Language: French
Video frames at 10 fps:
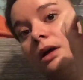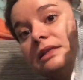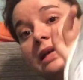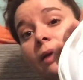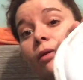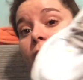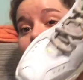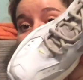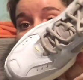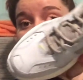C'est la
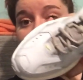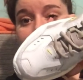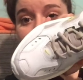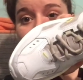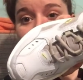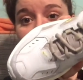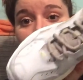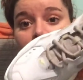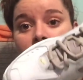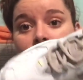première fois que je prends ce
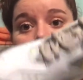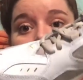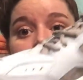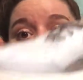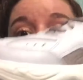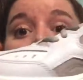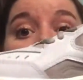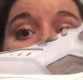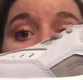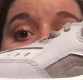modèle. On verra
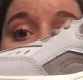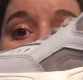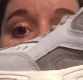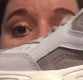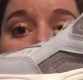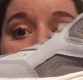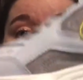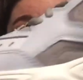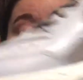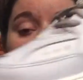
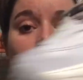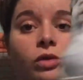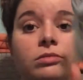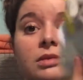que ça donne,